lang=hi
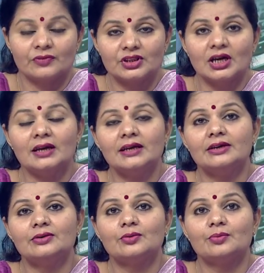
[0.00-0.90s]
विद्यालय
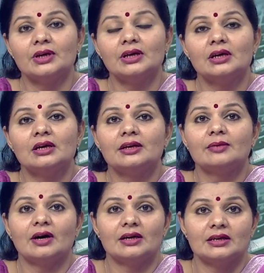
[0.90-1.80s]
के रूप में
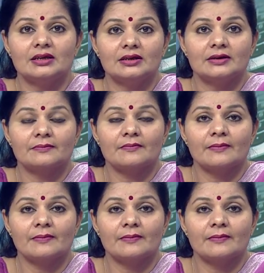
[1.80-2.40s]
निभाने के लिए